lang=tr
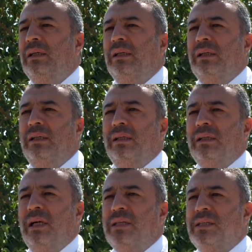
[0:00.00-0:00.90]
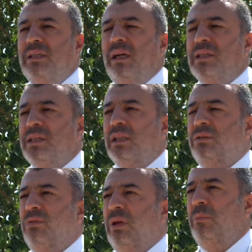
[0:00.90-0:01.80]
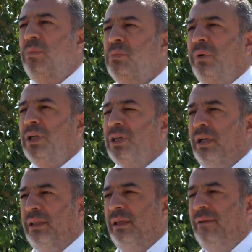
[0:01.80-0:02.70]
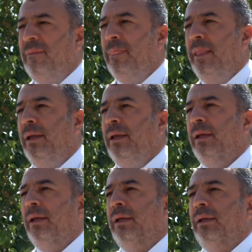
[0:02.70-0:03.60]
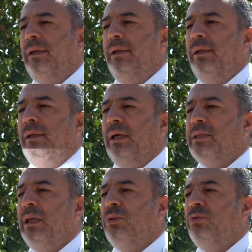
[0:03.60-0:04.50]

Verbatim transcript: e, ee, kayısıda hasat dönemimiz başladı. E, hasat